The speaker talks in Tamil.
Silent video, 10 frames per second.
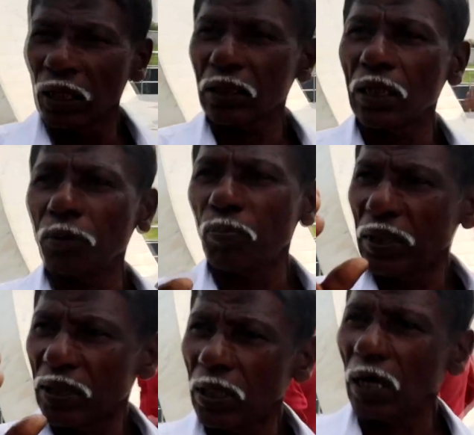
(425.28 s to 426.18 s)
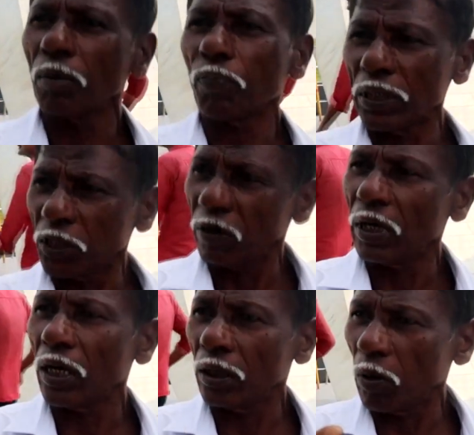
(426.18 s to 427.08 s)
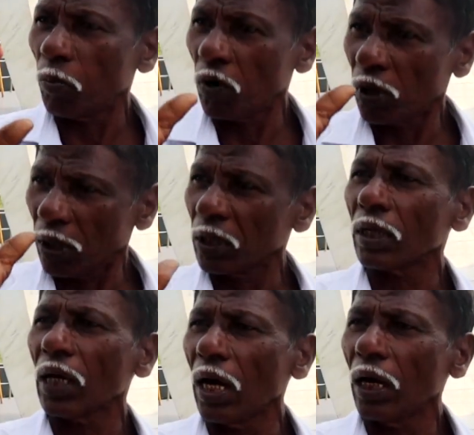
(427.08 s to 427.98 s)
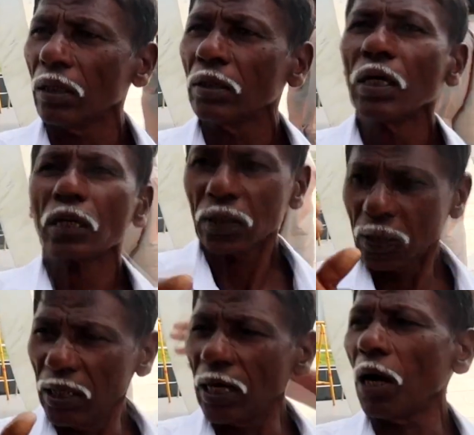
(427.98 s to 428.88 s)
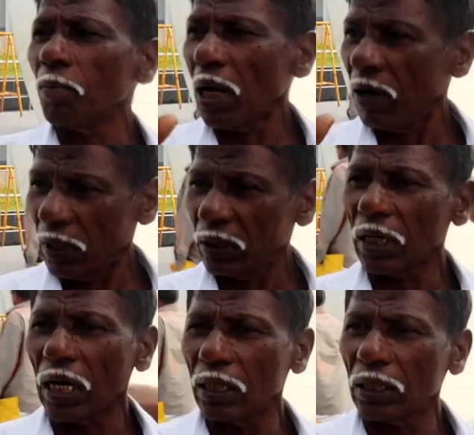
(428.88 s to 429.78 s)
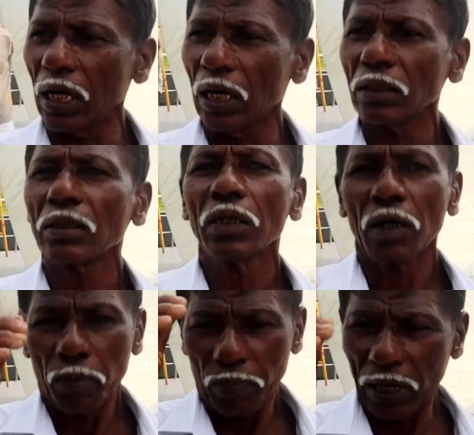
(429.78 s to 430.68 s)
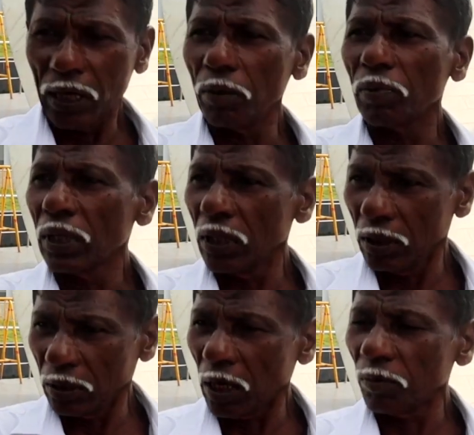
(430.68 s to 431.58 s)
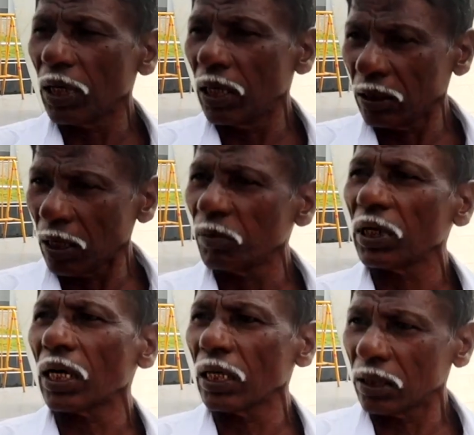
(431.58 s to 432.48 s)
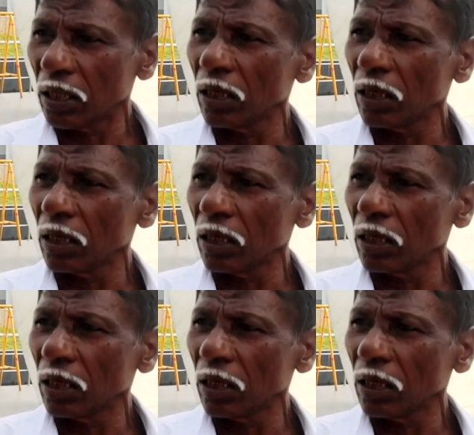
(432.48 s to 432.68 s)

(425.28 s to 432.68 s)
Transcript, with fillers: திருத்தி பசியை பசி இதோ போக்கணும்னா சின்னம்மா வந்தால் தான் பழையபடி இது தமிழ்நாடு தமிழ்நாடாக